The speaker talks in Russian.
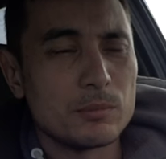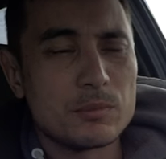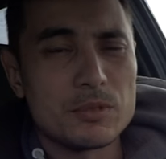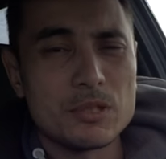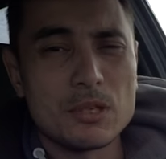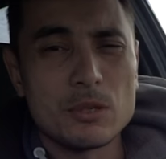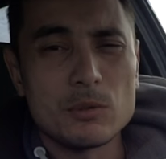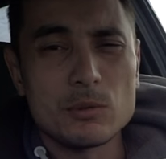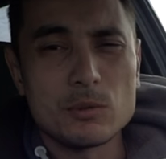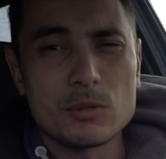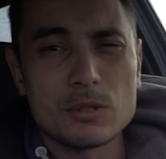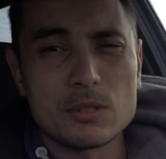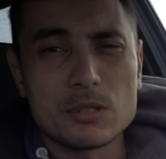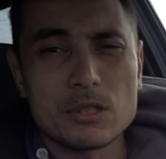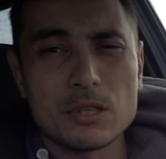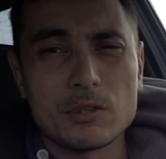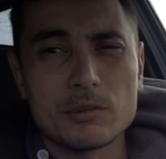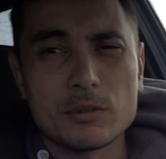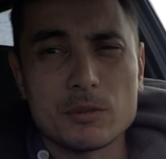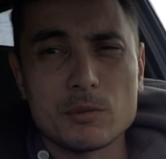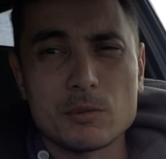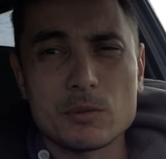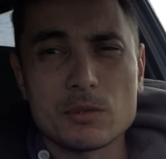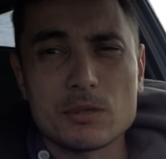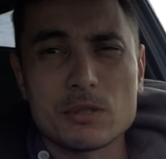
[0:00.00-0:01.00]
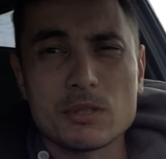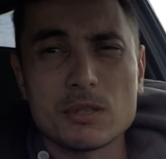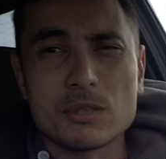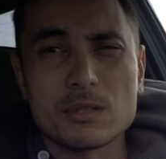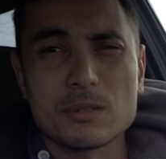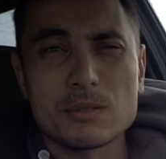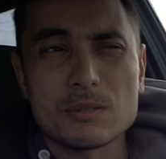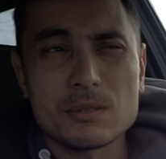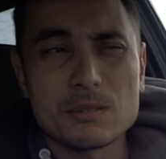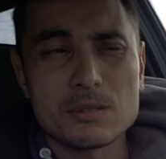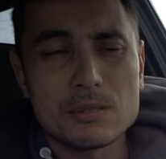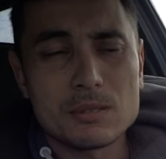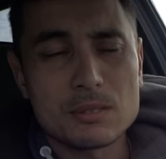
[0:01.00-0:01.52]
все люди сталкиваются
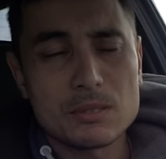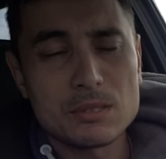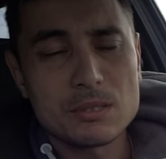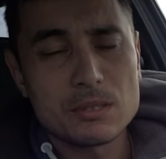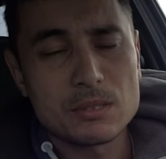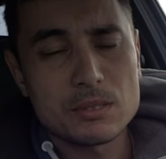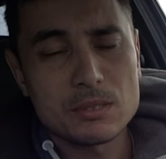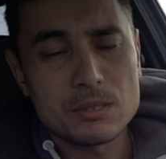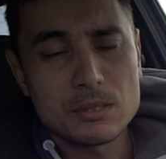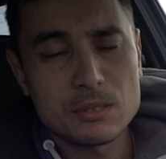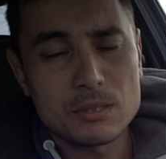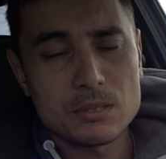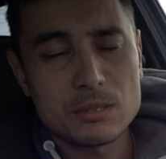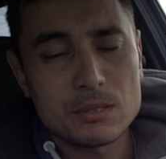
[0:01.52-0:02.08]
с,